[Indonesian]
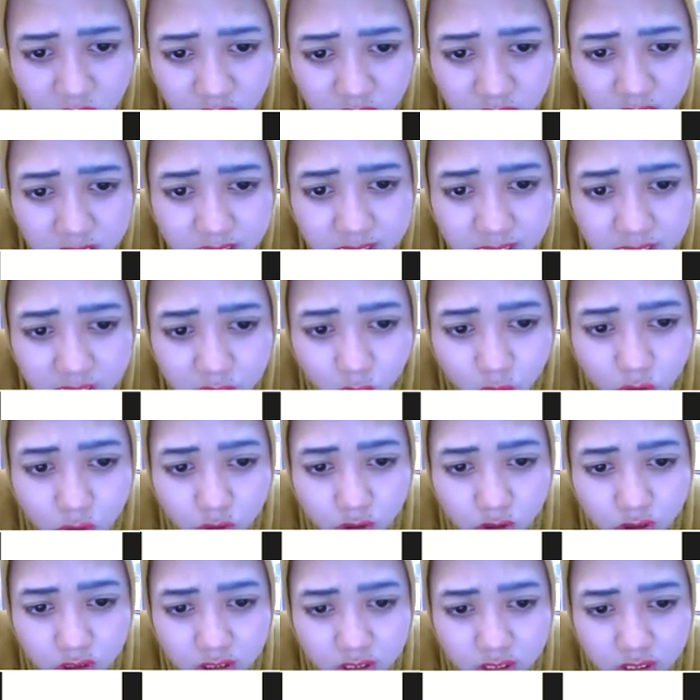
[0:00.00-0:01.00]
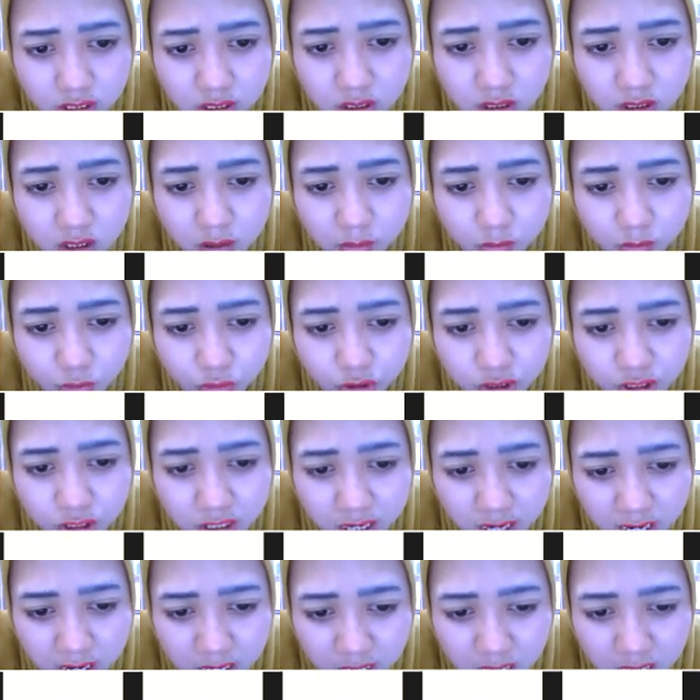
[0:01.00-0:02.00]
sel-sel kondosit,
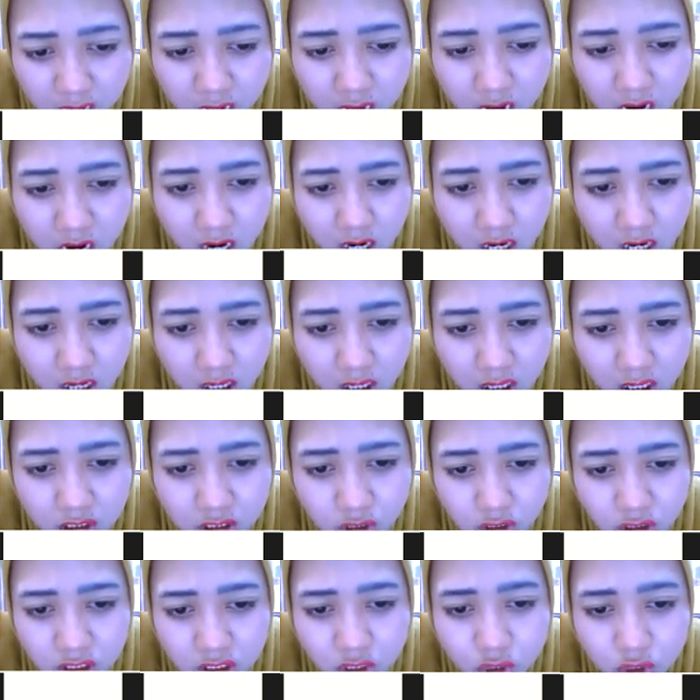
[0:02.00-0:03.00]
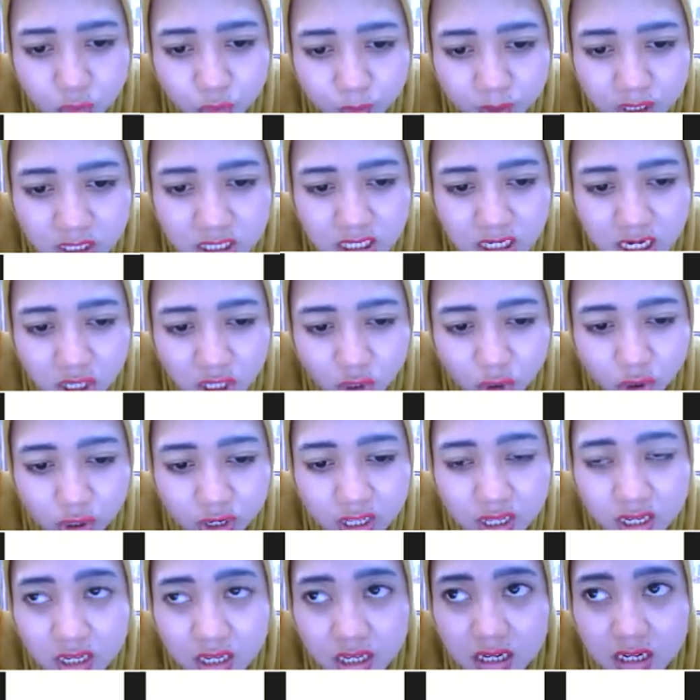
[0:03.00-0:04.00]
kemudian eh, sejumlah serat
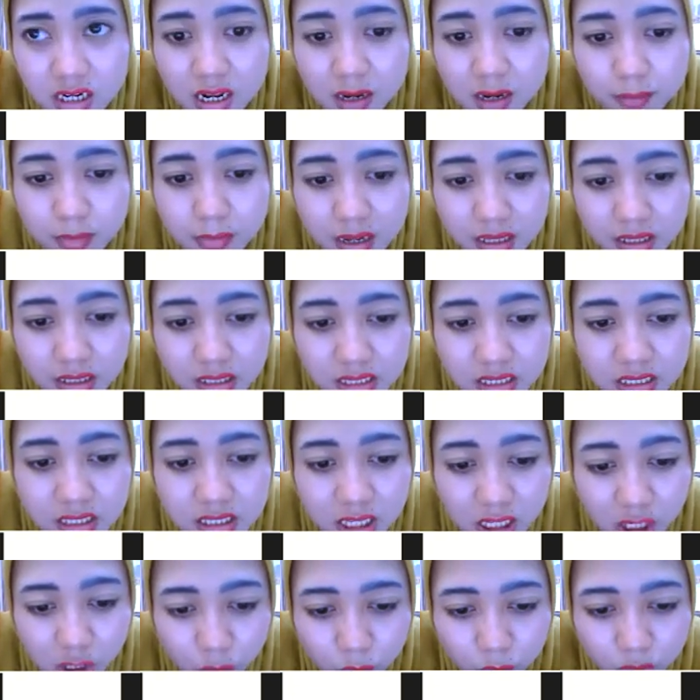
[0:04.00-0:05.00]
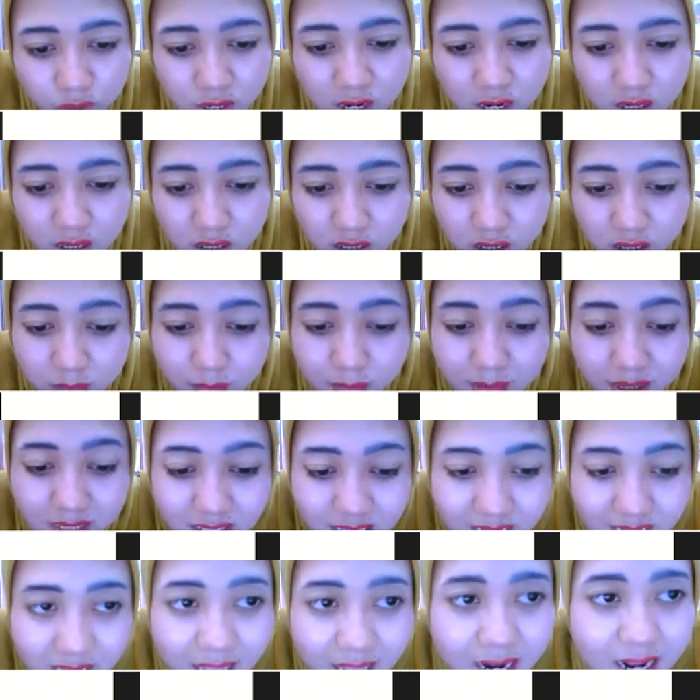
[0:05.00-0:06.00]
kolagen dan matriks keruh dan
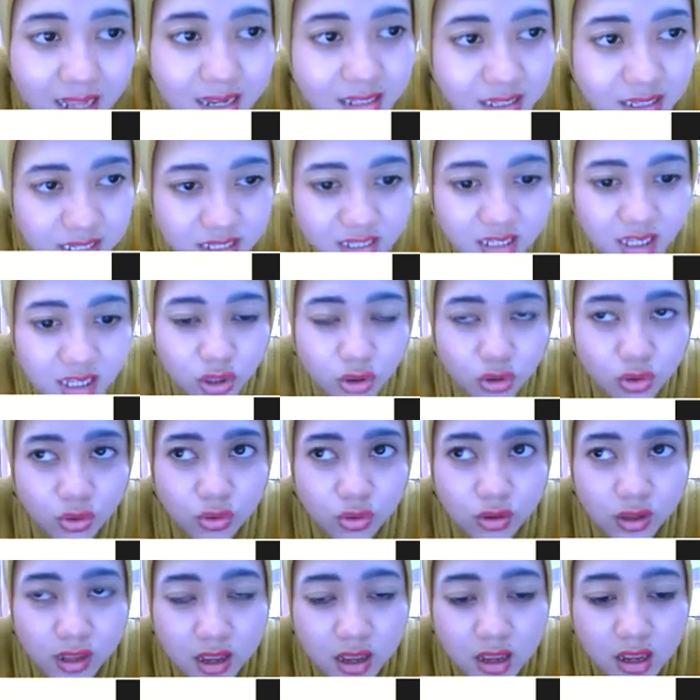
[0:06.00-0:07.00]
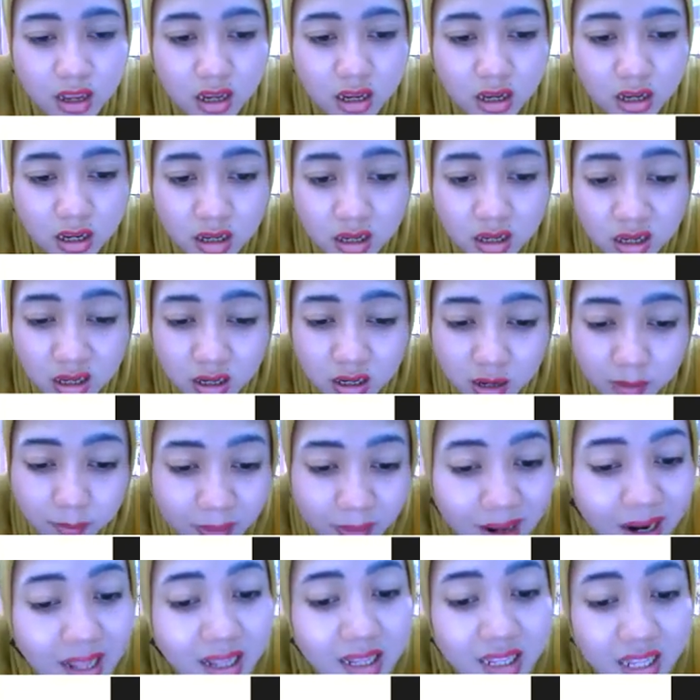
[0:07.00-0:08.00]
masih elastis gitu ya. Eh,
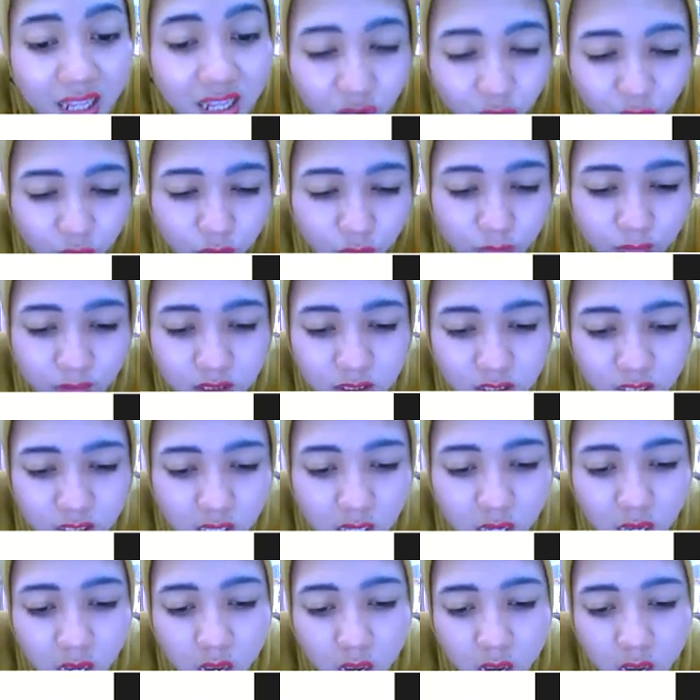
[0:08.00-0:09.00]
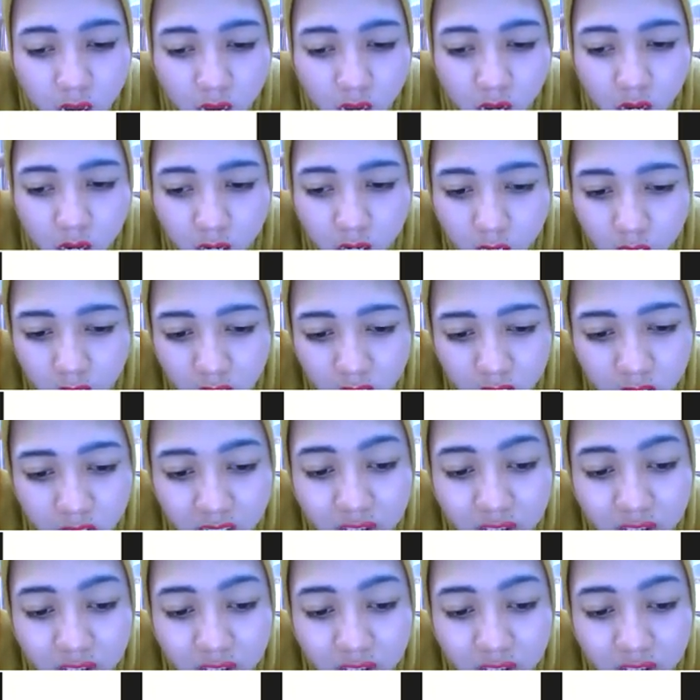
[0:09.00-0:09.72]
kepalanya itu masih eh,